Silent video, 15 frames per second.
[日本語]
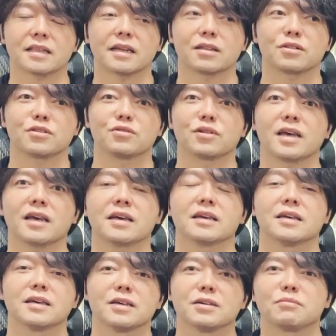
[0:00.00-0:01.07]
たっていうね、
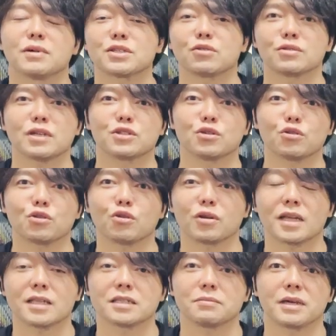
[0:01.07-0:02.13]
まあ、そういった状況に
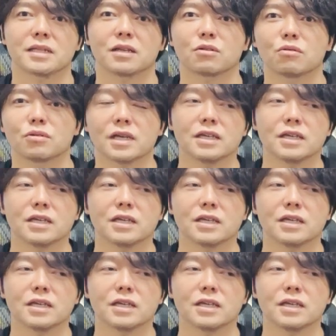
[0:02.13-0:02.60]
なってしまったと。